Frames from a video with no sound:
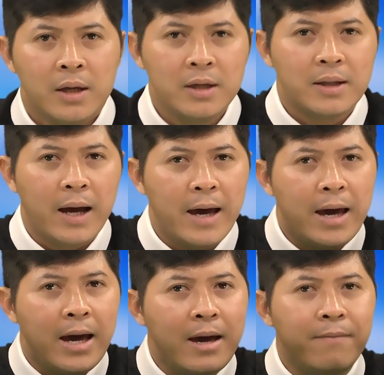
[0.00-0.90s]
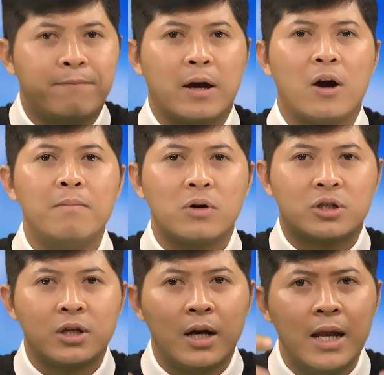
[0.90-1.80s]
như thế phải có một
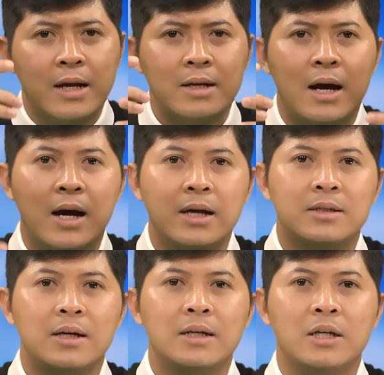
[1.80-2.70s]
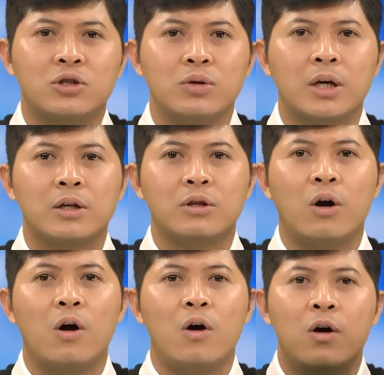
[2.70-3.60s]
sự liên đới giữa Đức Giêsu
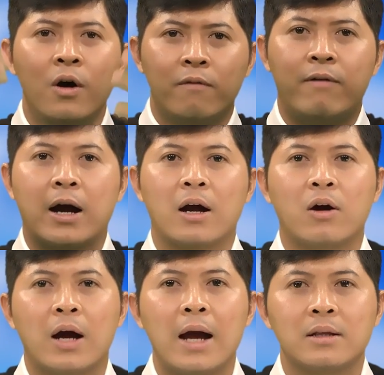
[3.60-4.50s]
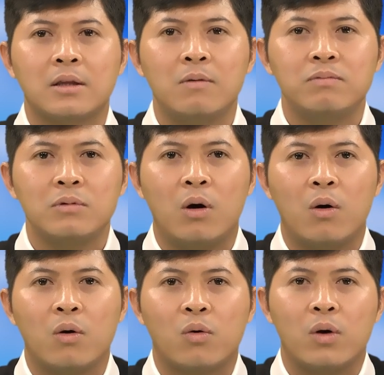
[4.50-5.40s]
Kitô và các tông
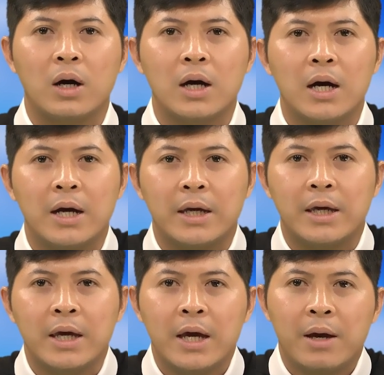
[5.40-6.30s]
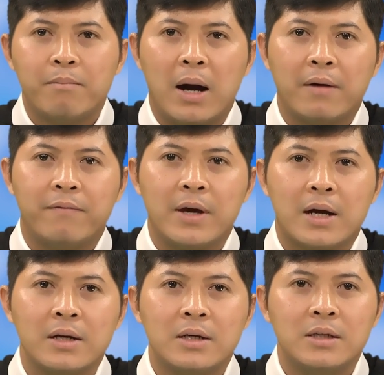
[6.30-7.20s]
đồ của người bằng
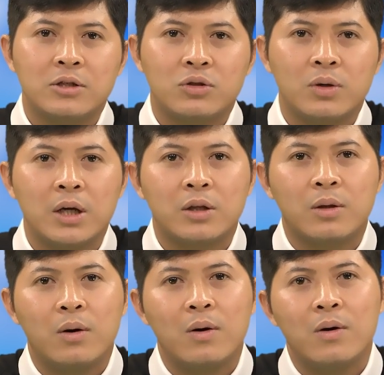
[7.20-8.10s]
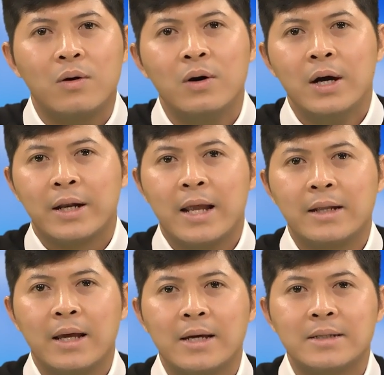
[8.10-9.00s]
việc Đức Giêsu Kitô
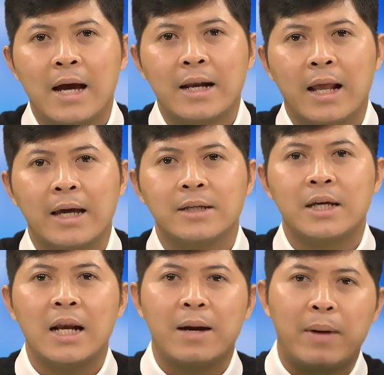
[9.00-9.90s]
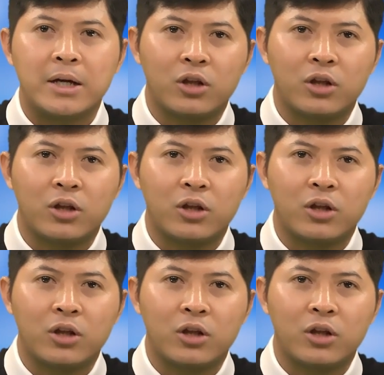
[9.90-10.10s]
đến thế gian này chính là bày